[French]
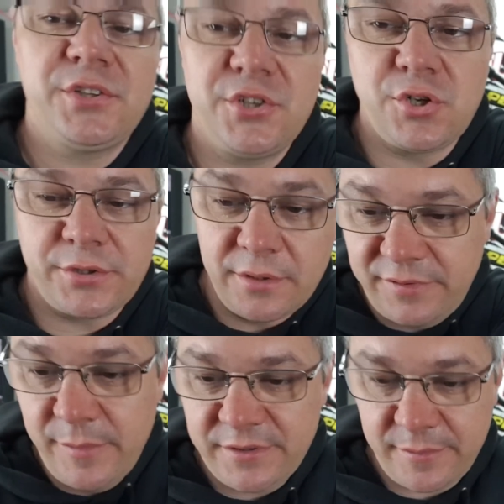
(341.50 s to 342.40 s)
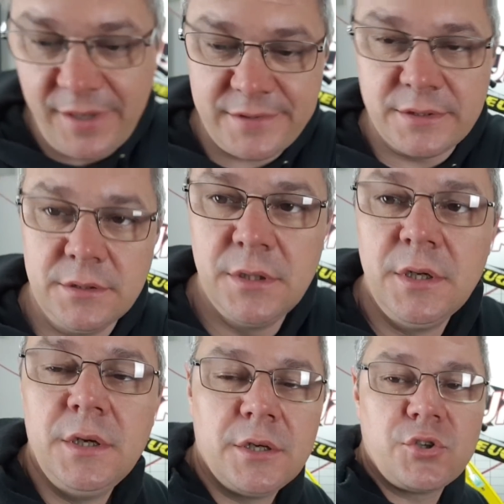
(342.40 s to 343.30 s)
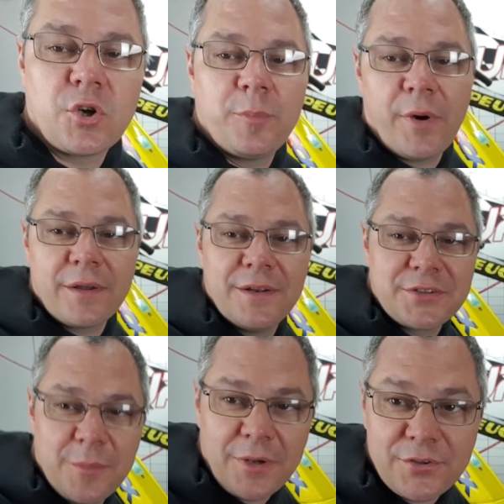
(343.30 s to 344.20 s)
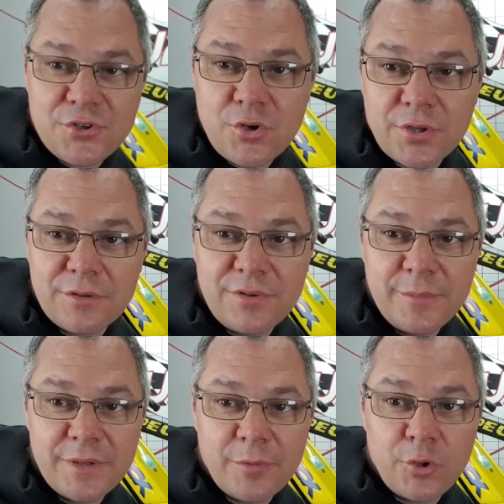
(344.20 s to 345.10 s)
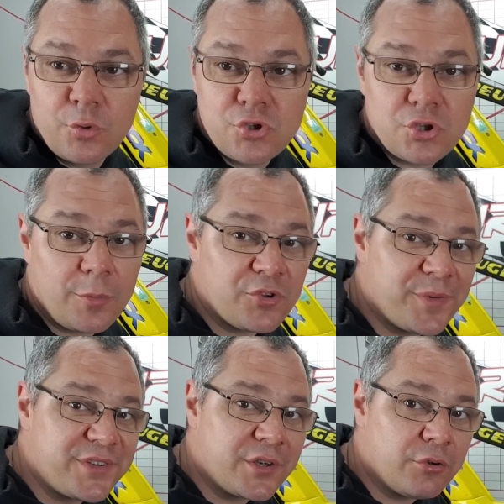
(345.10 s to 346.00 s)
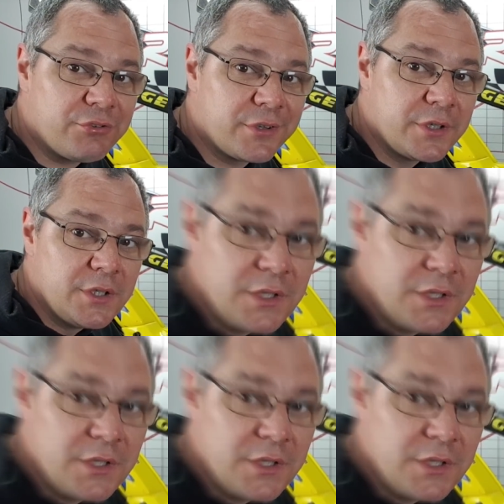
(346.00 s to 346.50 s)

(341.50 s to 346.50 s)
ça, c'est déjà en train de filmer, c'est bien ça. Donc on peut régler la caméra, c'est déjà en train de filmer. Bah du coup, je commence ma séquence.